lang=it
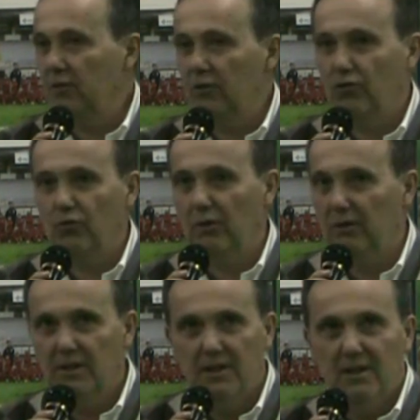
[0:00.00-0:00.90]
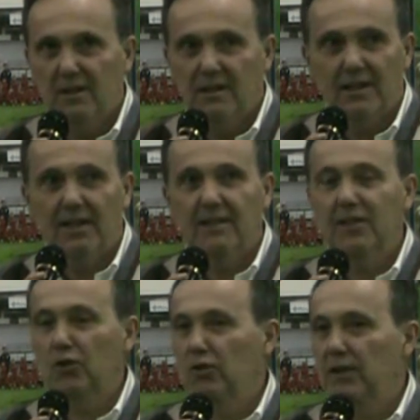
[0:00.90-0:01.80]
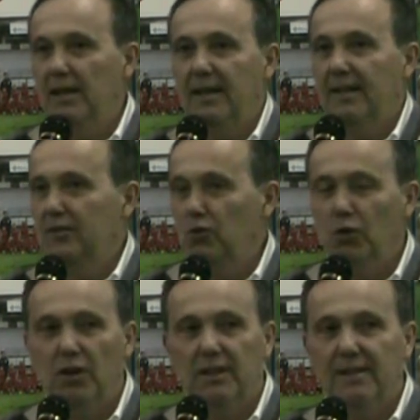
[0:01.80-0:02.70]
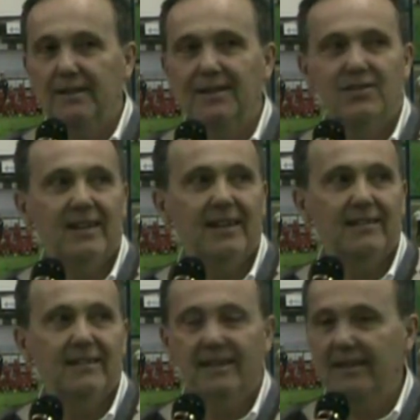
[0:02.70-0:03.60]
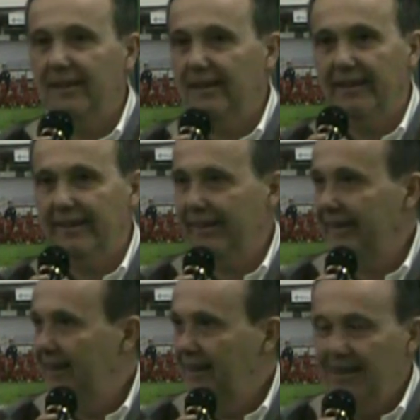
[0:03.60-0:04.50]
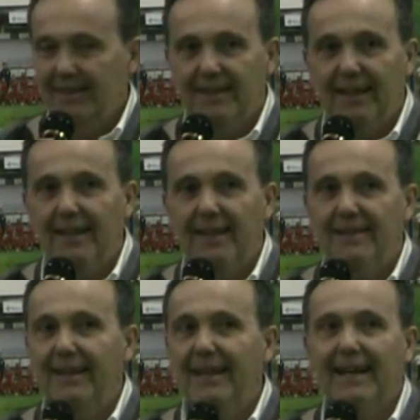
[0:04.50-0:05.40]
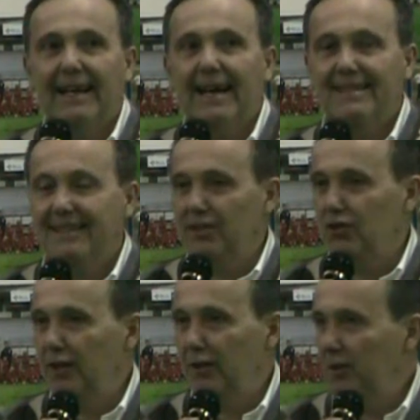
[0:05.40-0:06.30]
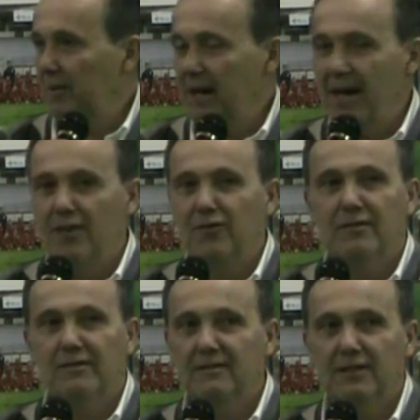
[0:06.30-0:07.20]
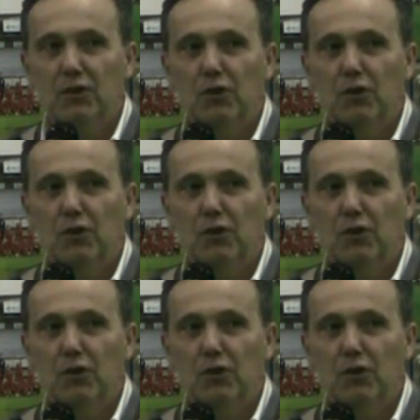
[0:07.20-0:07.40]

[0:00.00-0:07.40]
nessuno. Eh, dico dagli allenatori, dai dirigenti, dalle, dalle, ragazze che ci danno una mano, dico